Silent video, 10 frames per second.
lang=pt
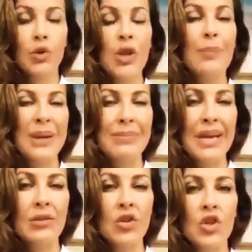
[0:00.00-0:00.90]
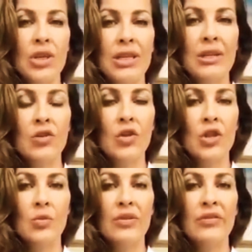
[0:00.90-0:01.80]
No dia 1 de janeiro de
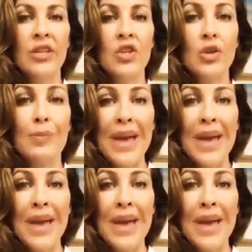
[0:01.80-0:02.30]
2020,